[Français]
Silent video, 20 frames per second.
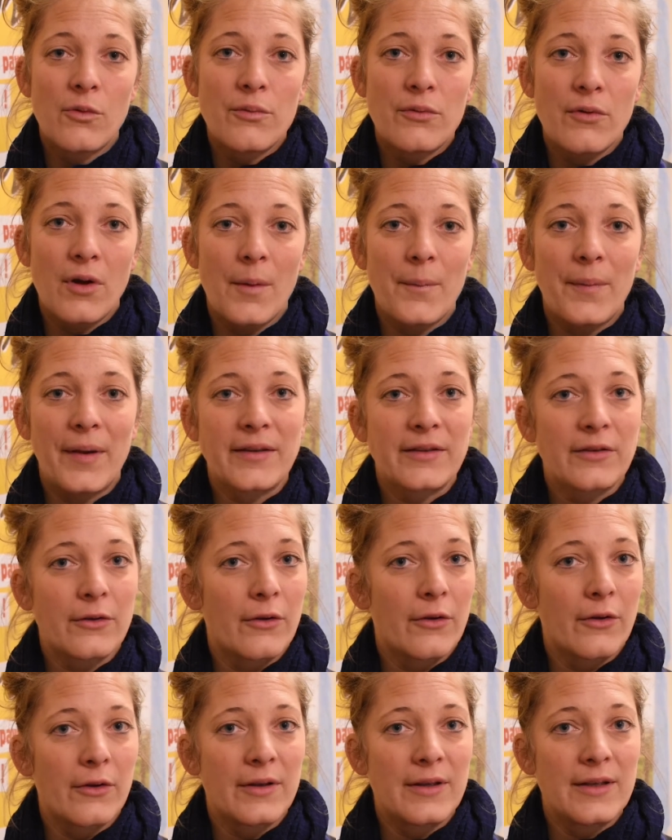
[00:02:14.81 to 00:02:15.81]
point parce
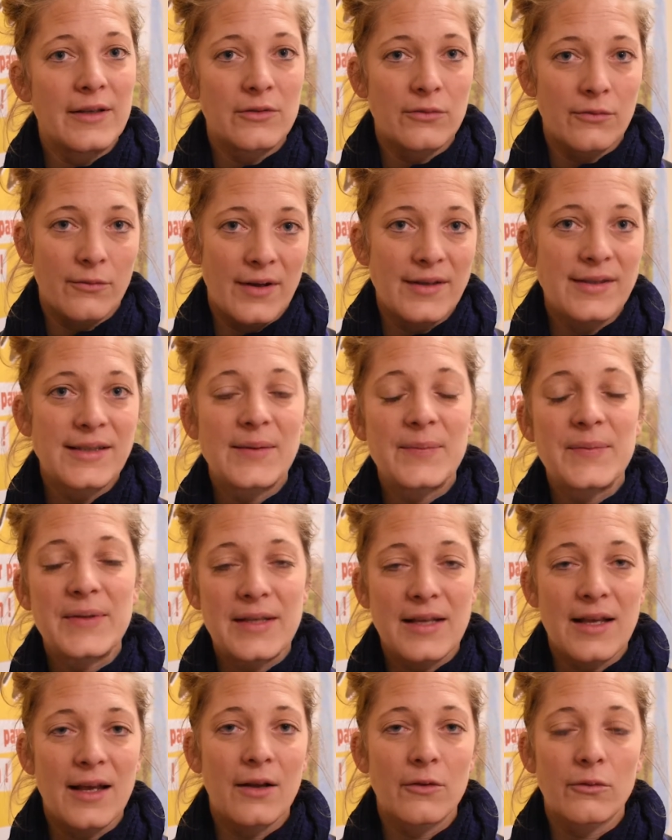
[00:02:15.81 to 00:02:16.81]
qu'ils sont assez
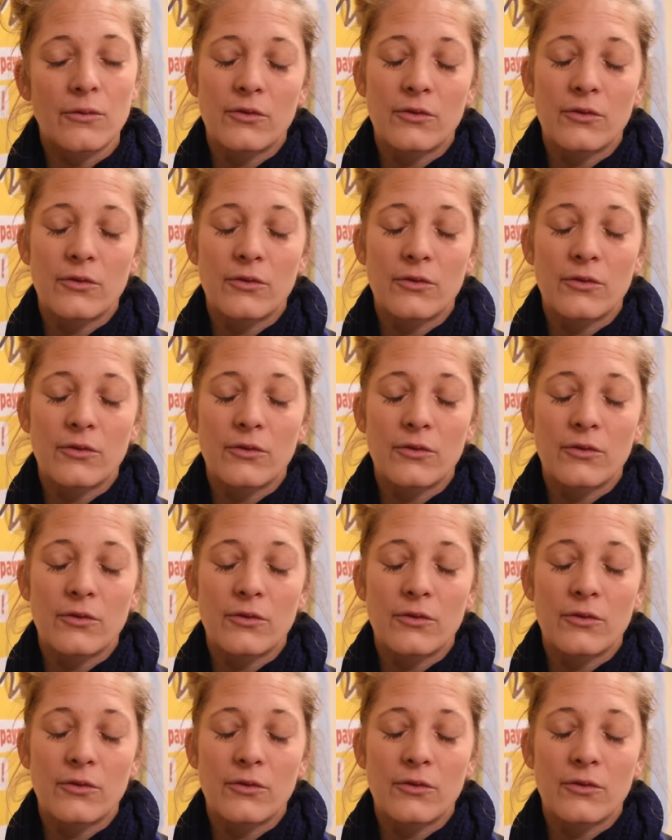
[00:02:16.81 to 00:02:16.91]
binaires.